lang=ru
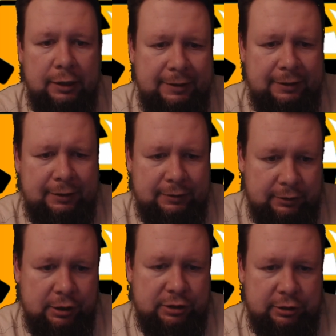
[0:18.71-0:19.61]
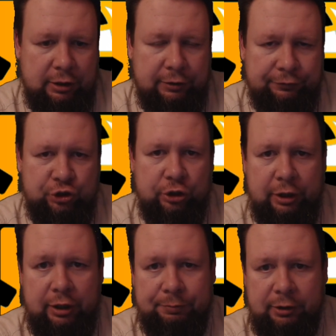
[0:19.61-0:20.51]
И так же, как и вчера,
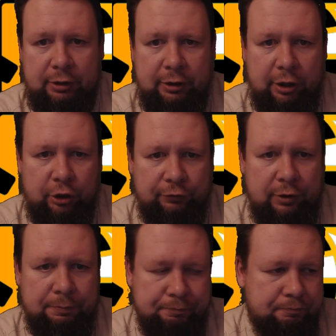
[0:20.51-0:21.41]
я предлагаю вам